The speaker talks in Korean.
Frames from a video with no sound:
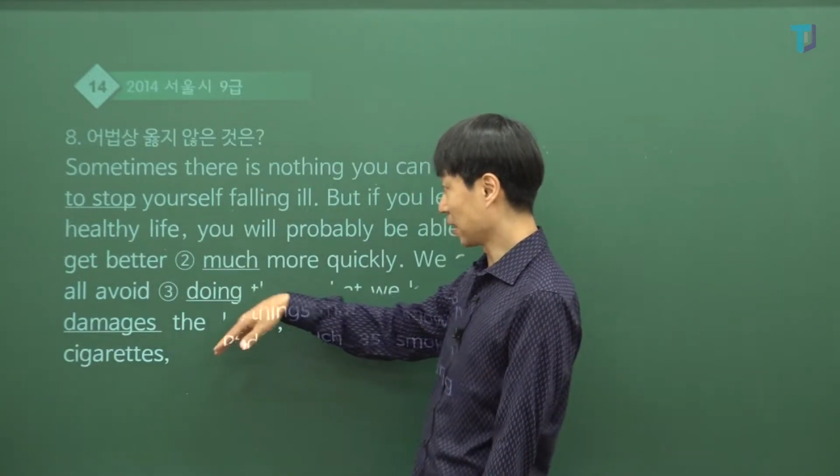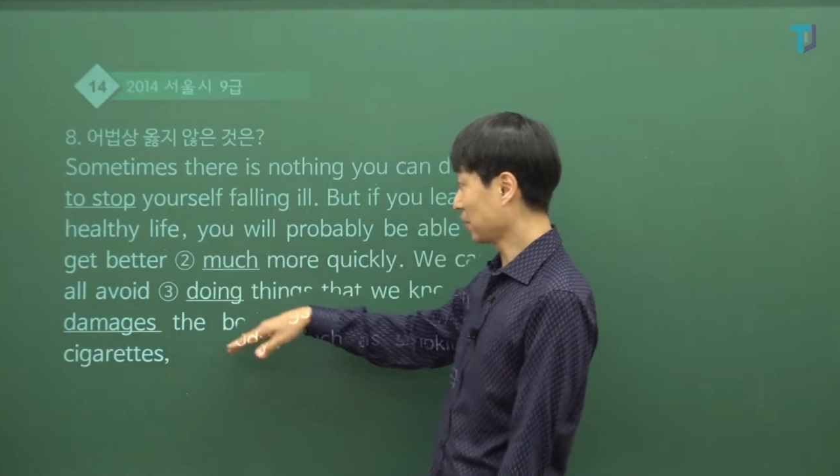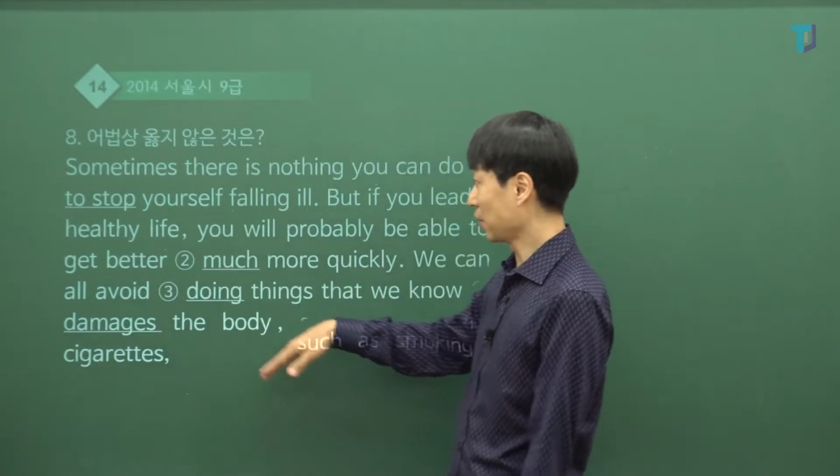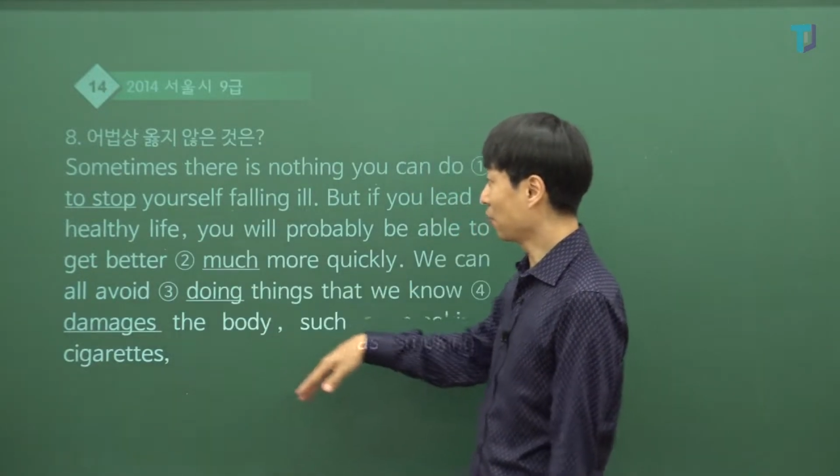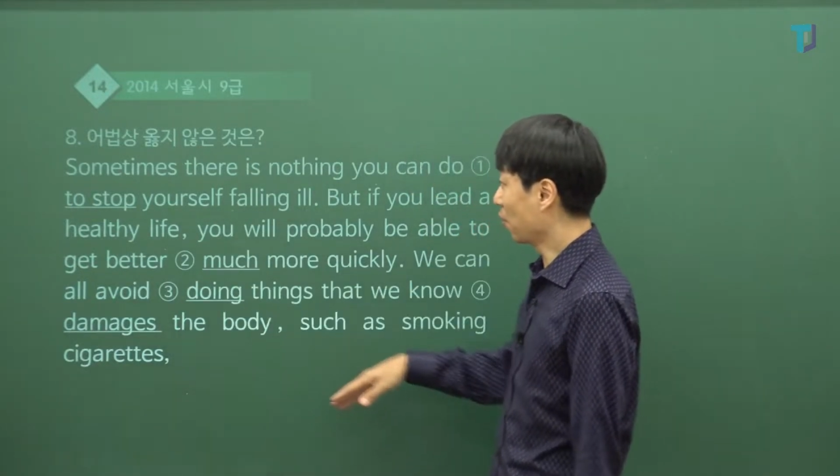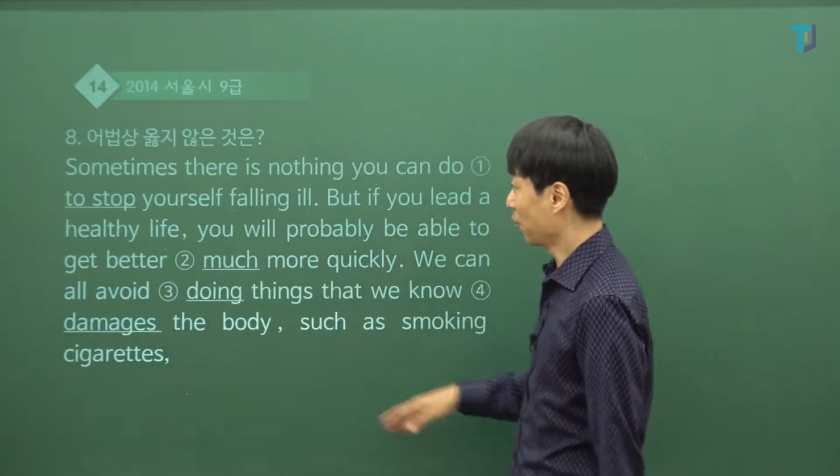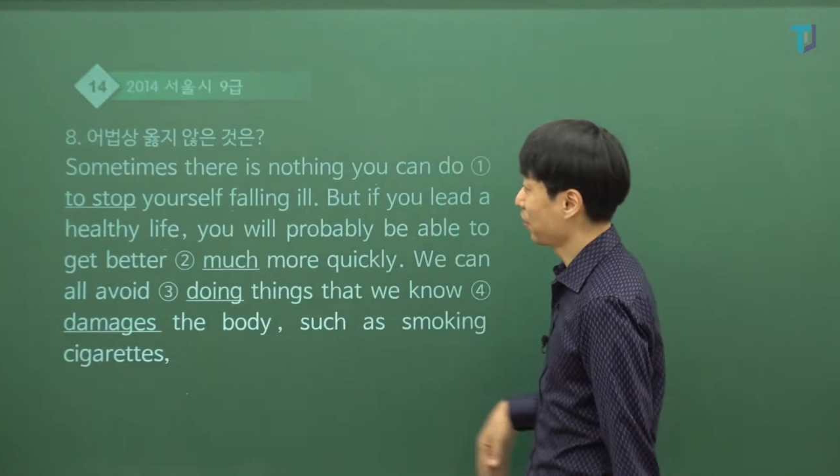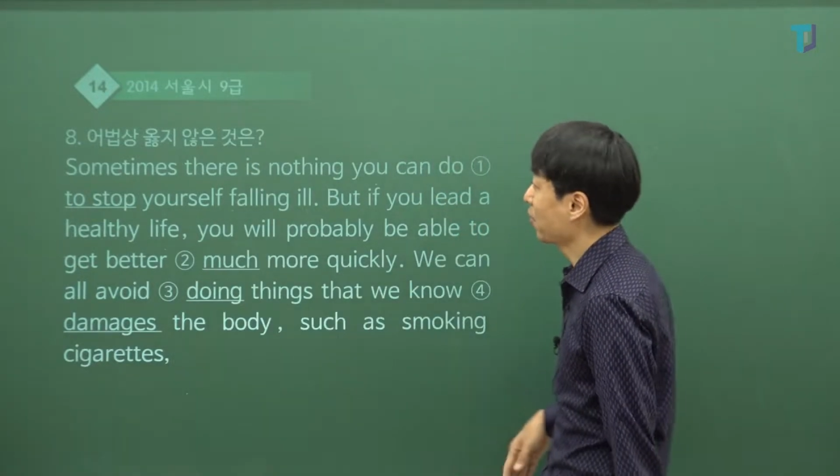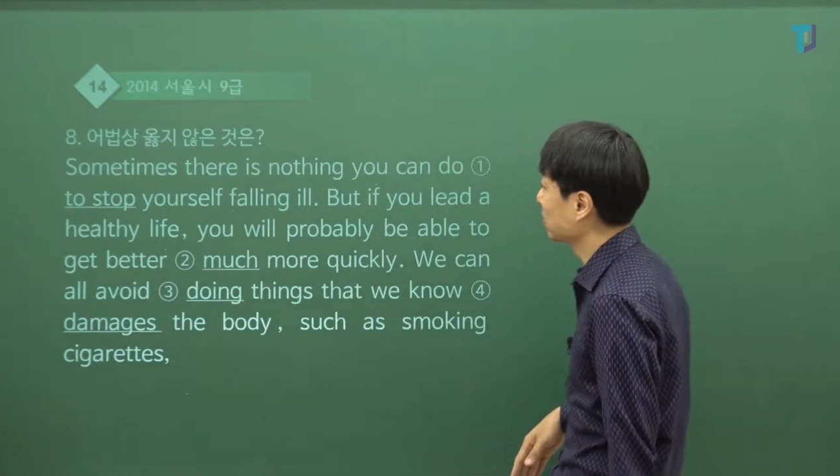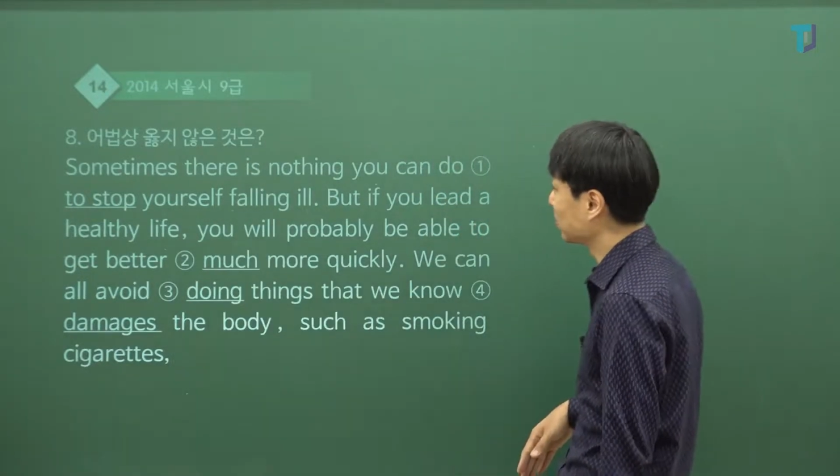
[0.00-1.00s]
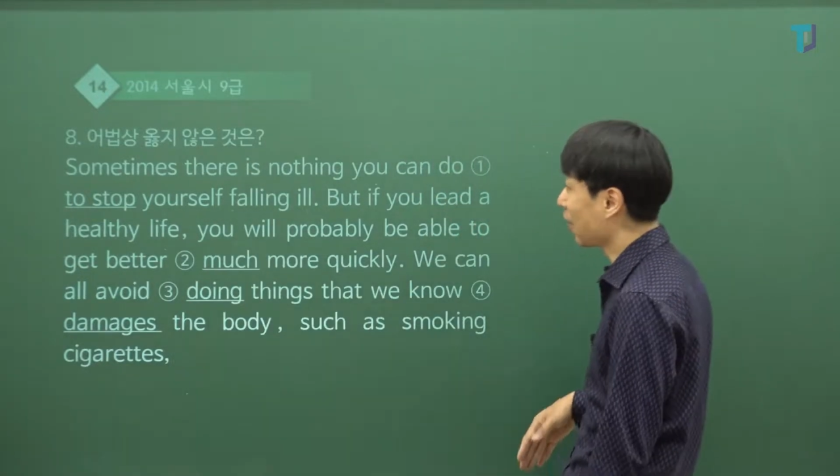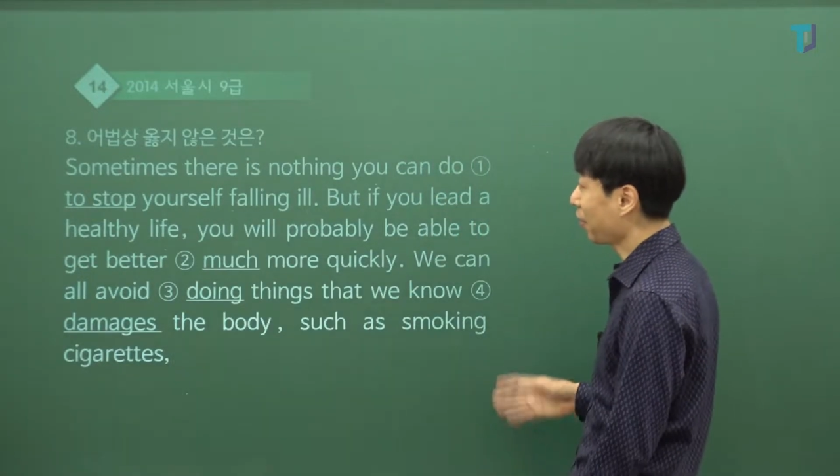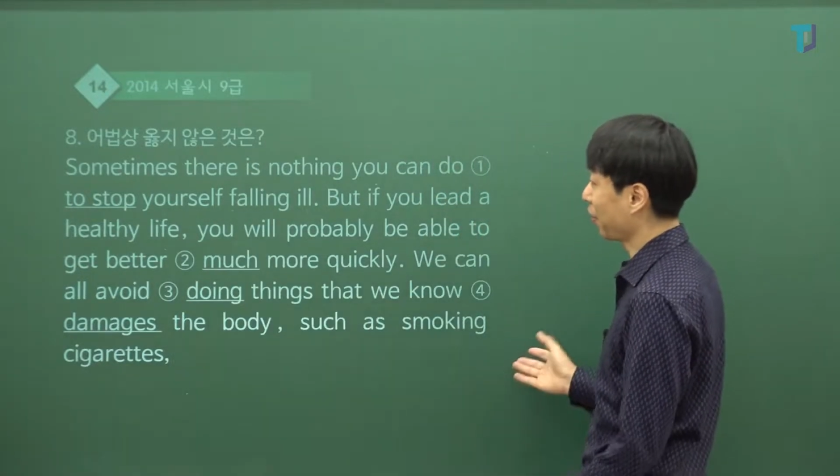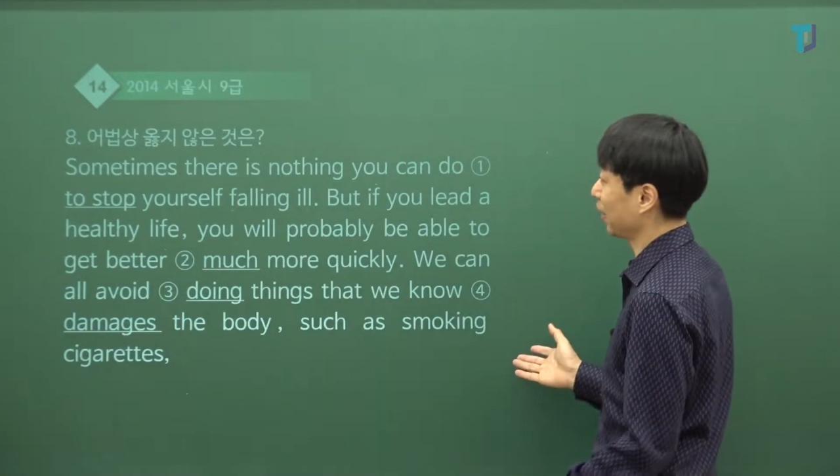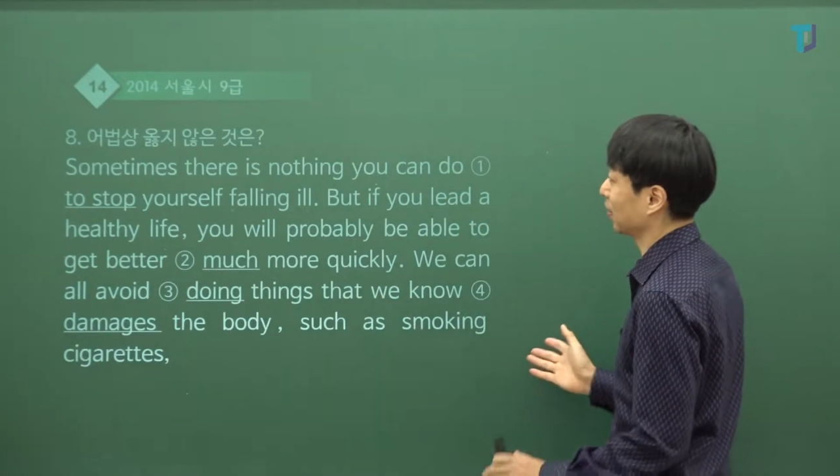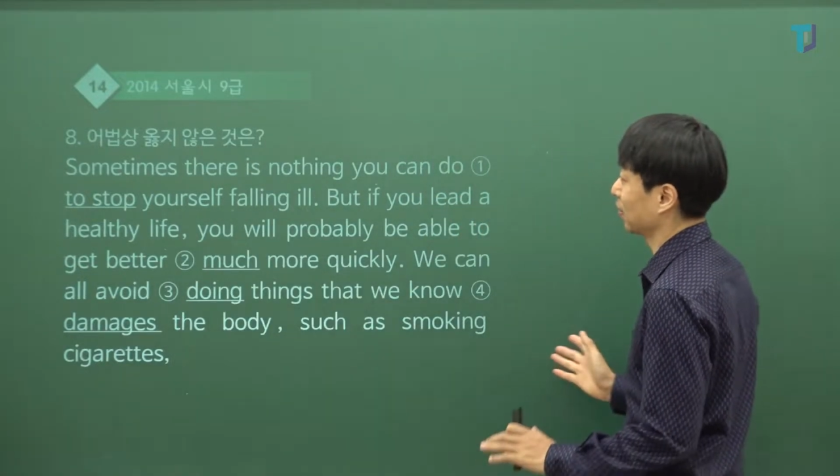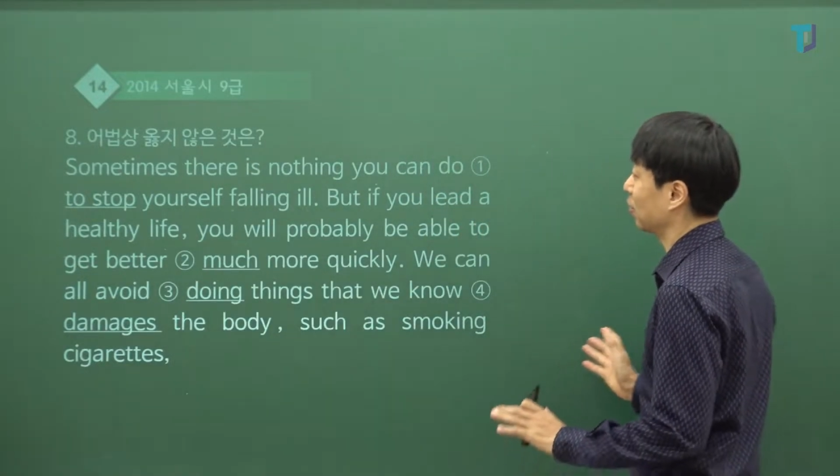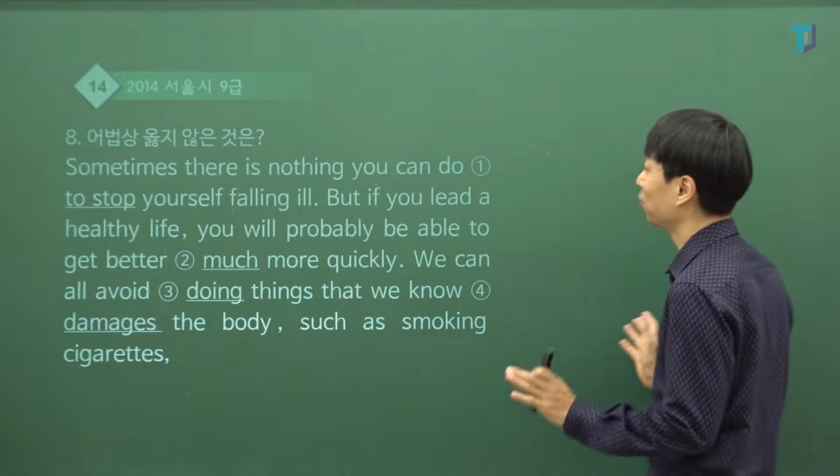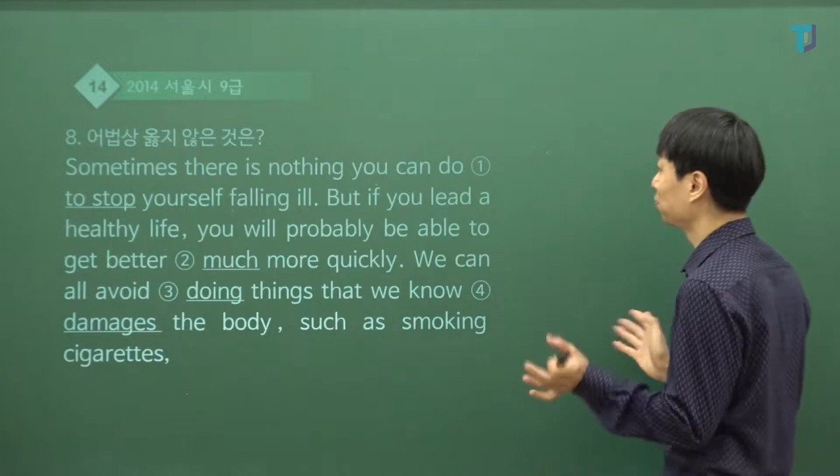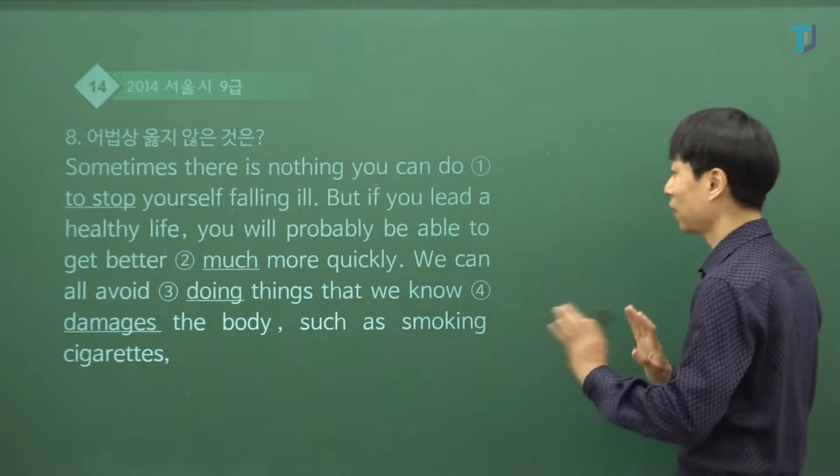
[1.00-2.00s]
때때로 there is nothing,
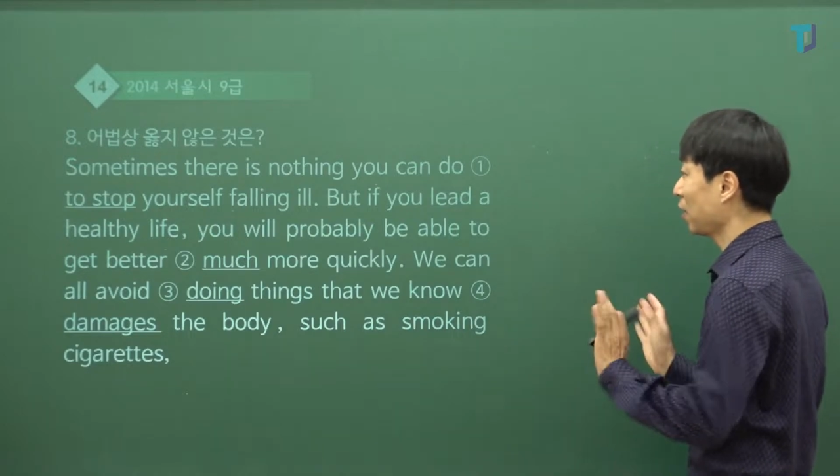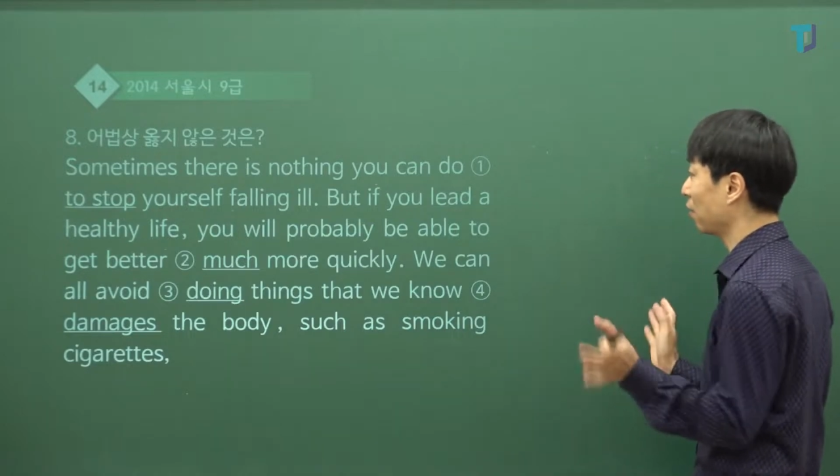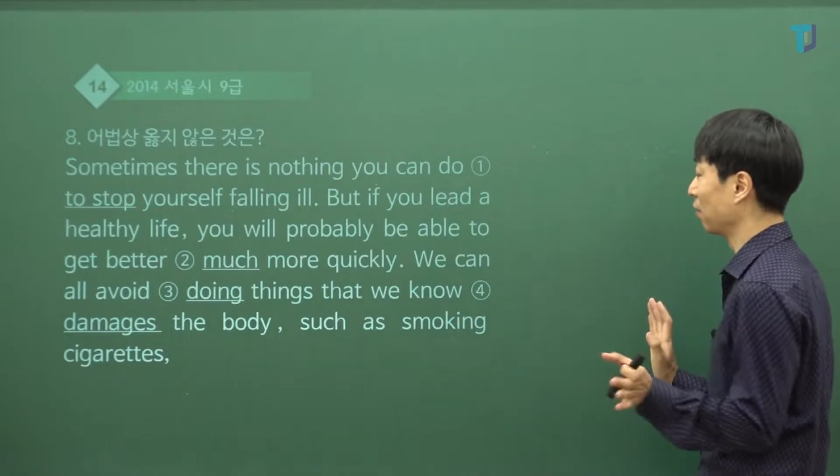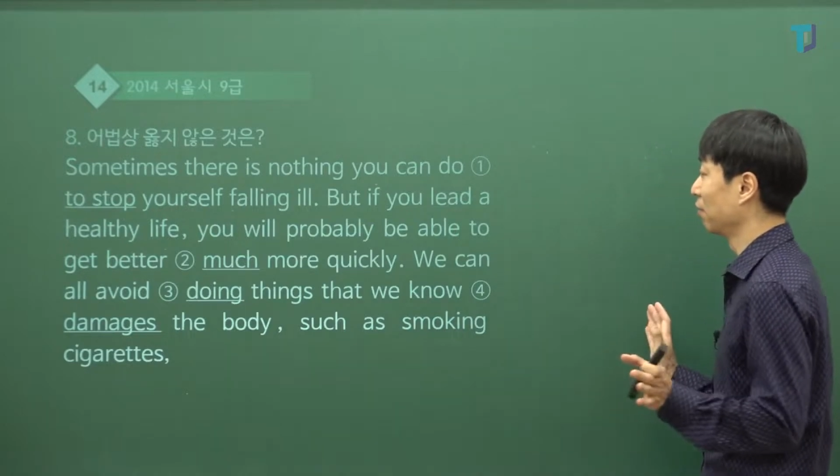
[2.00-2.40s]
없대요.